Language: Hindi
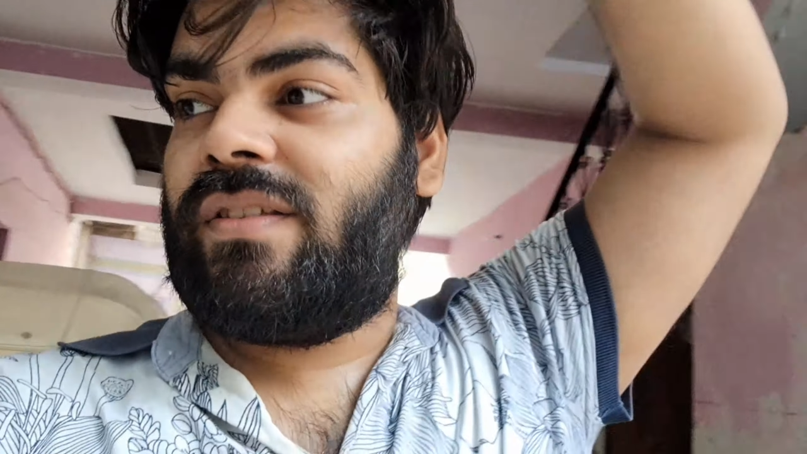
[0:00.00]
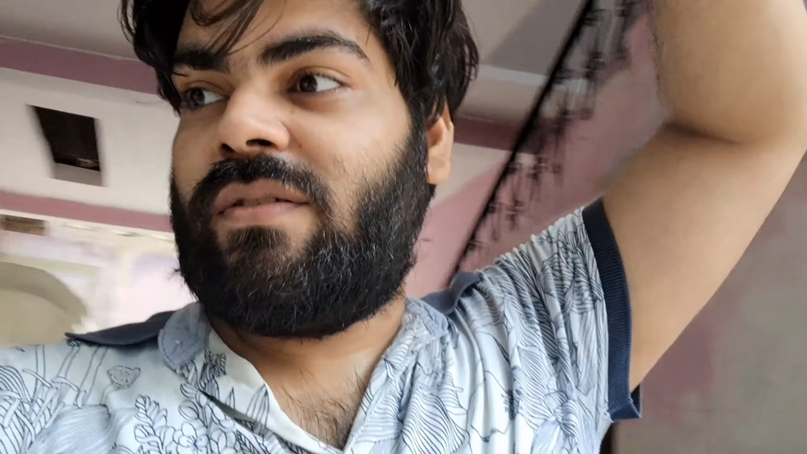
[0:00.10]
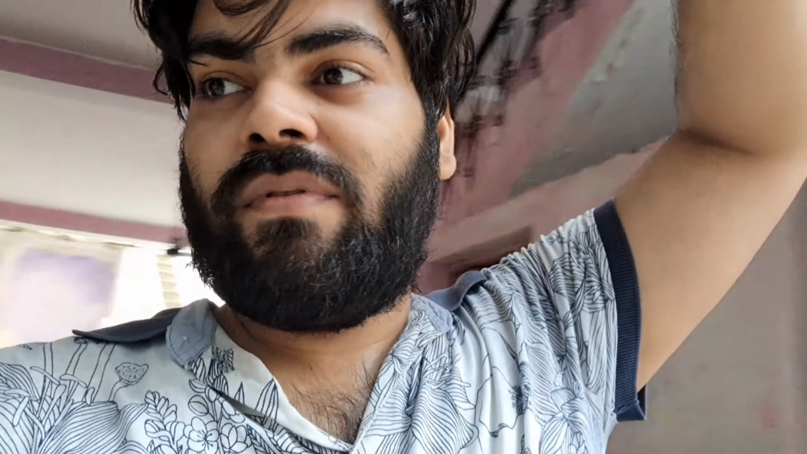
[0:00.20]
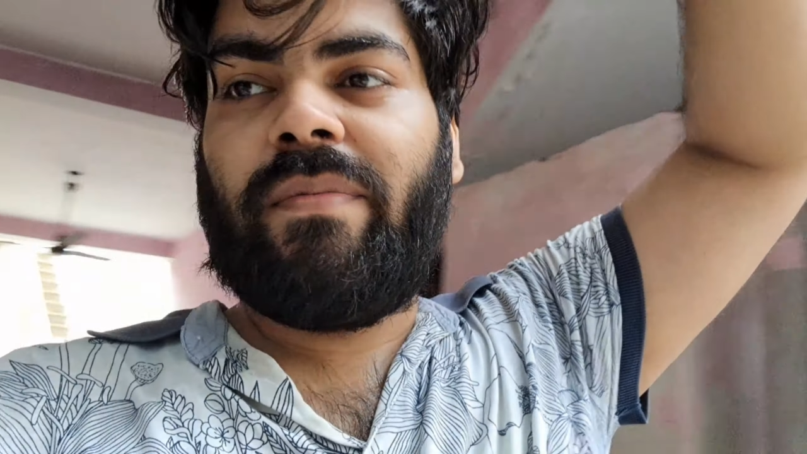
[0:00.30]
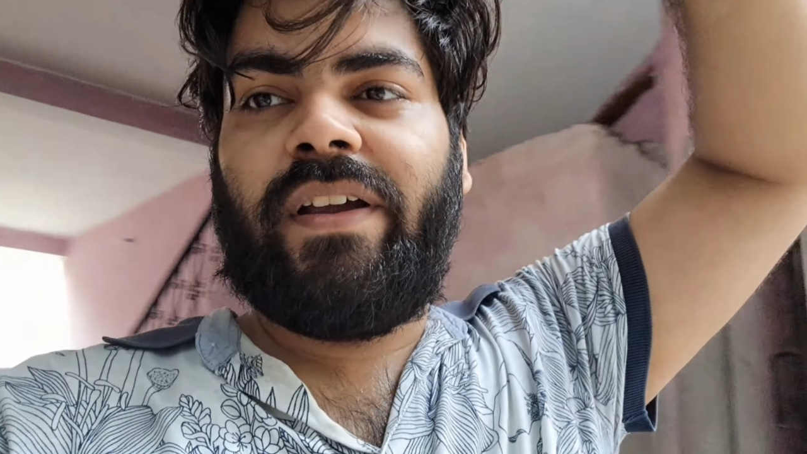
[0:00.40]

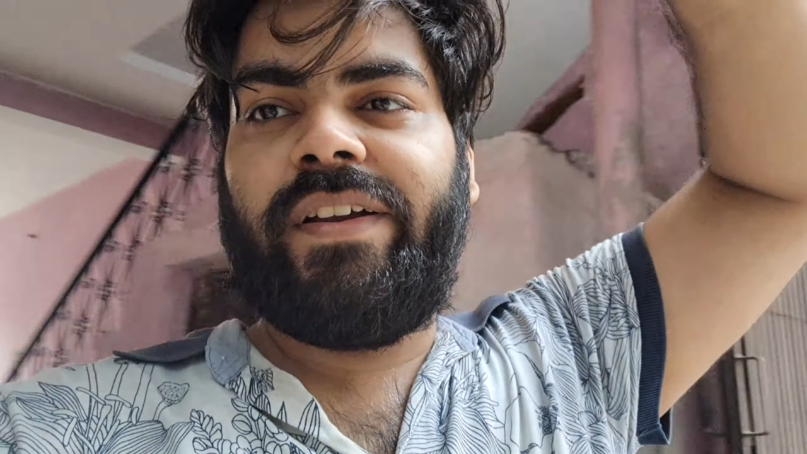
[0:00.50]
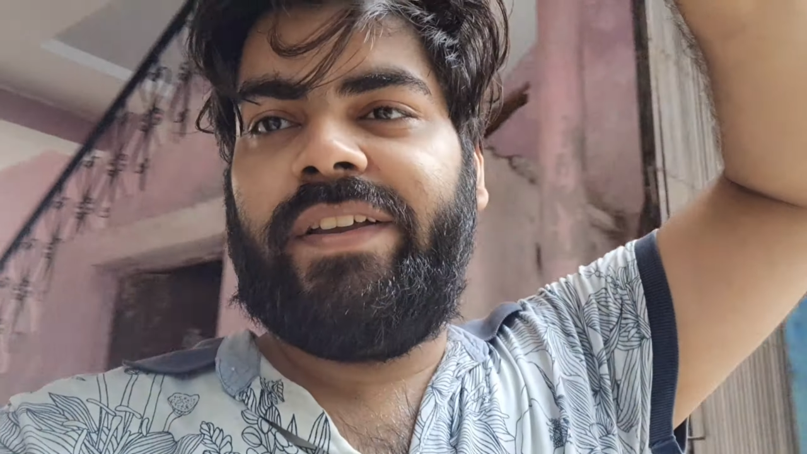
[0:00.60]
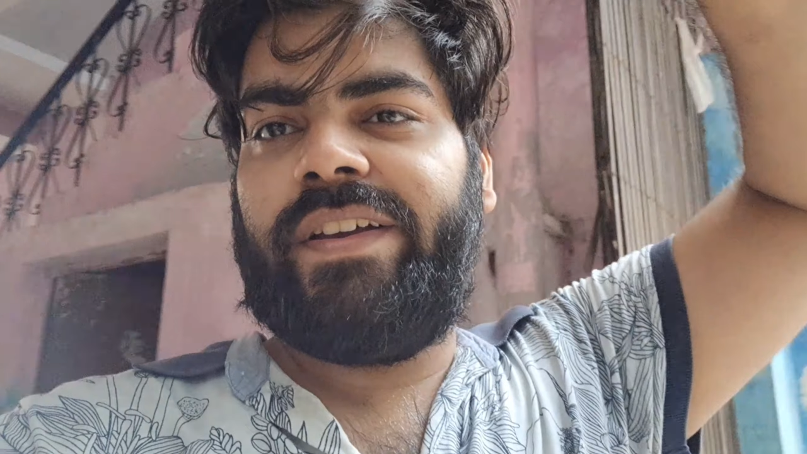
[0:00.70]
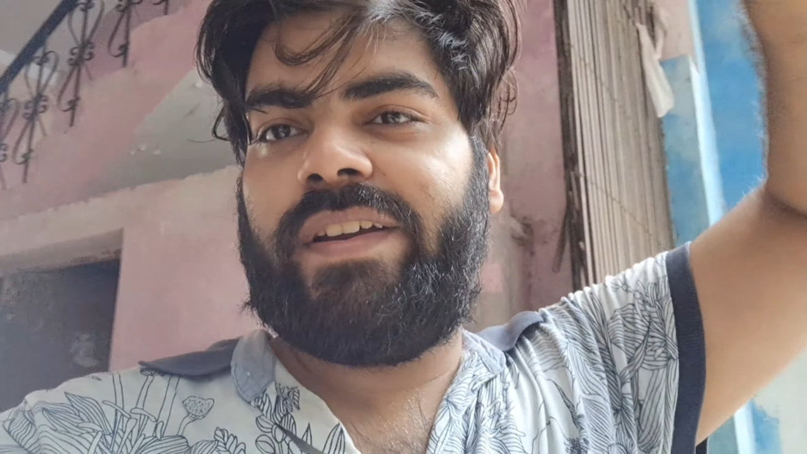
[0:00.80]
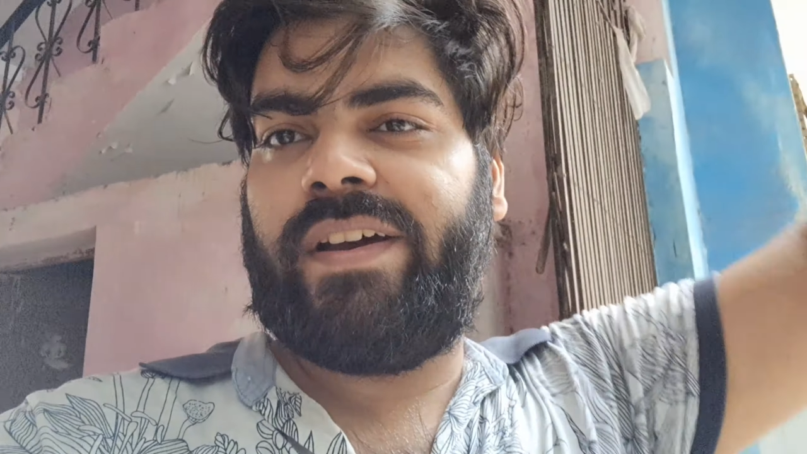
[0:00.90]
तो अभी बाइक
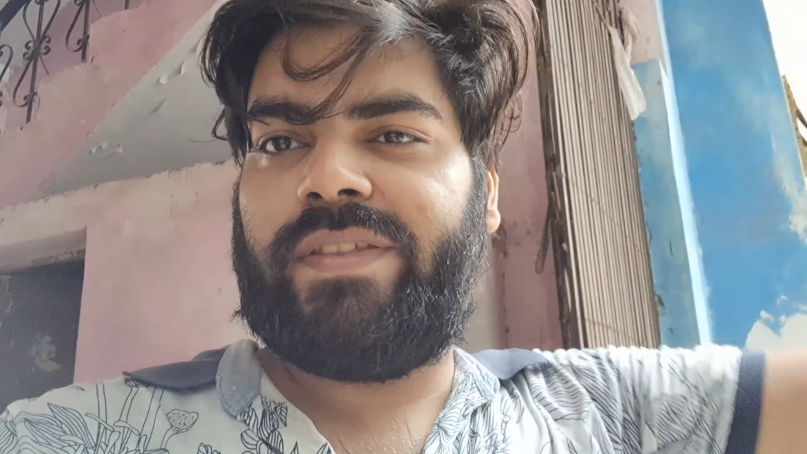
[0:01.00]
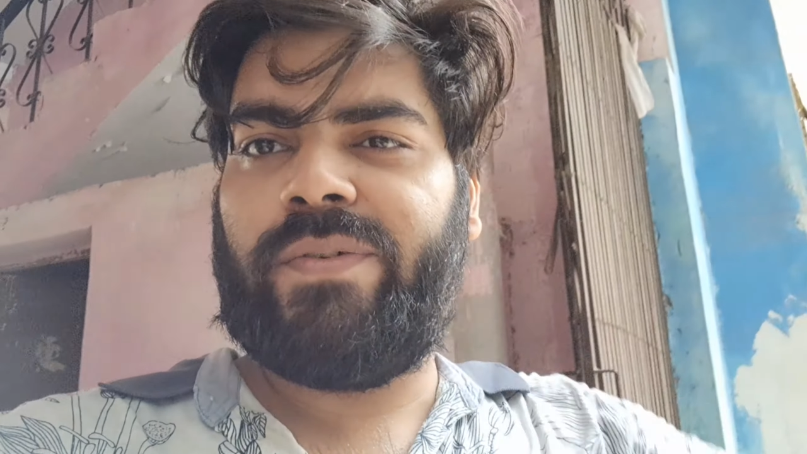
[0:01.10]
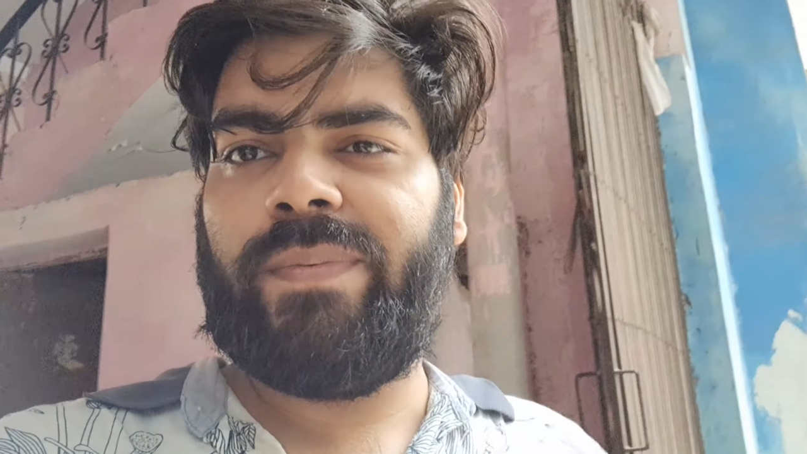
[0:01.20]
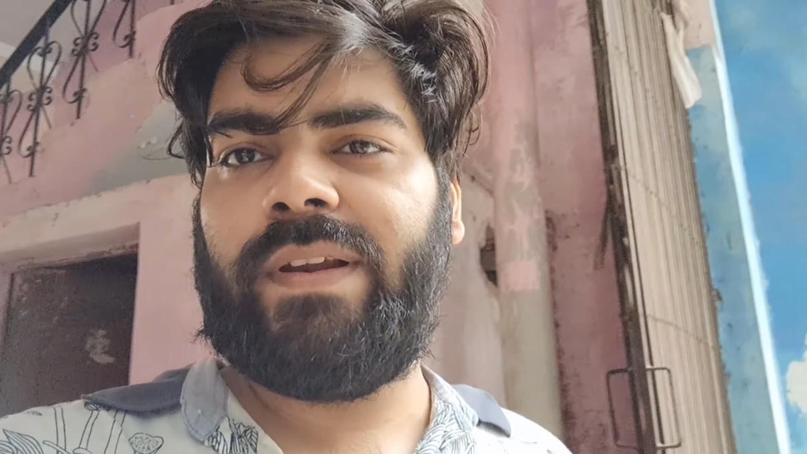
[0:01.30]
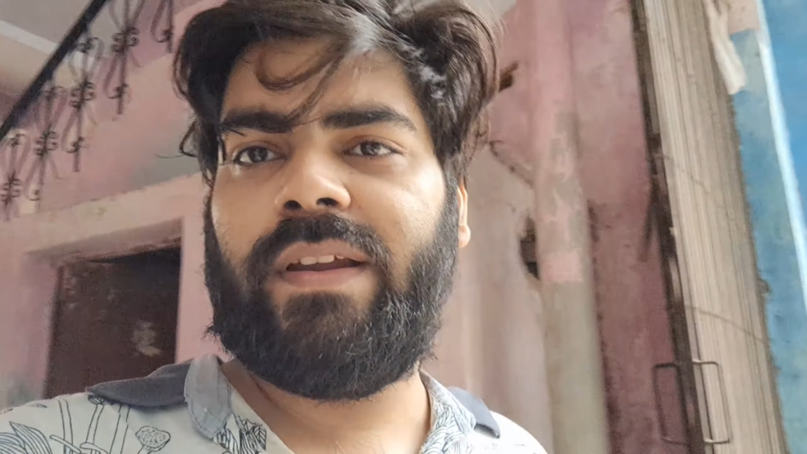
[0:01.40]
खड़ी करके
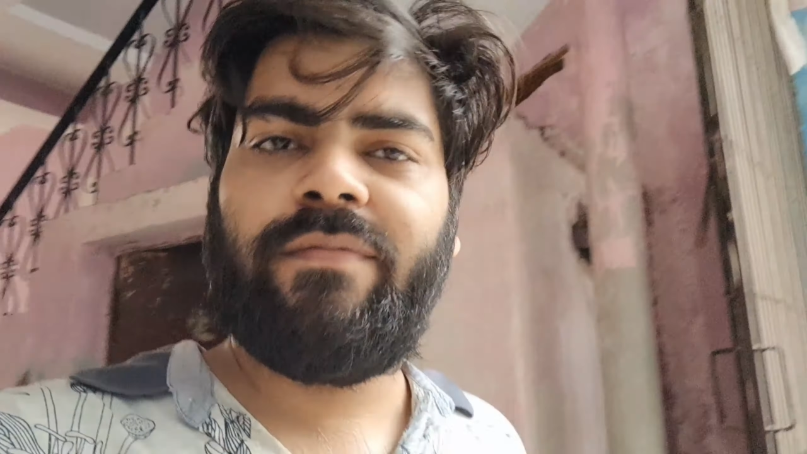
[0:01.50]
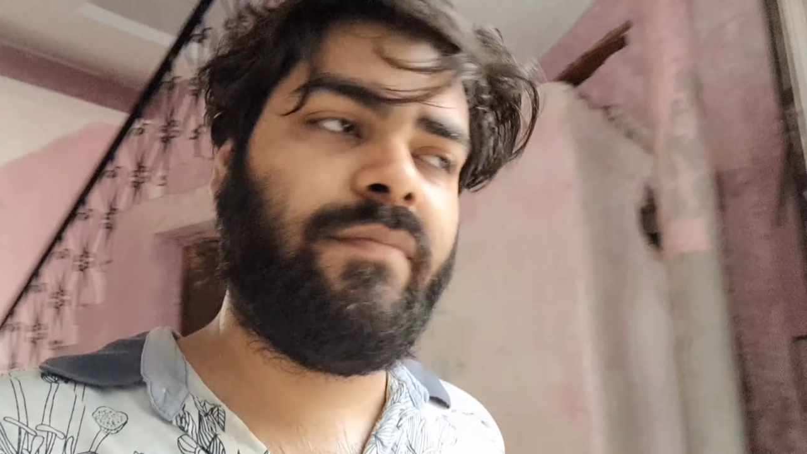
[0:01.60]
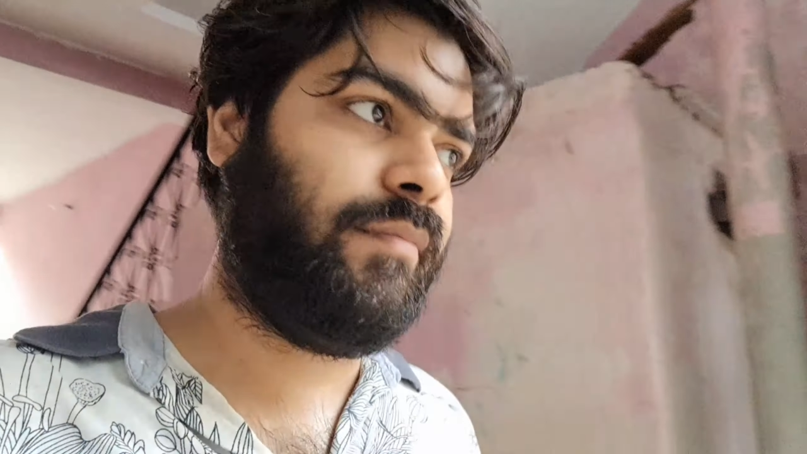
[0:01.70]
आता हूँ पहले